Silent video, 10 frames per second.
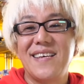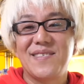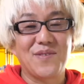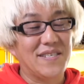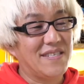
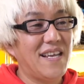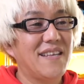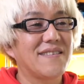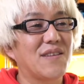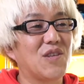そうですね、
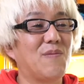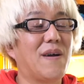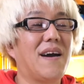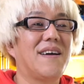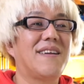例え
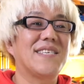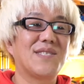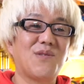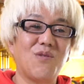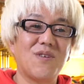ば
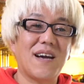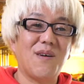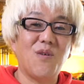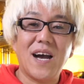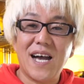ラジコンカーを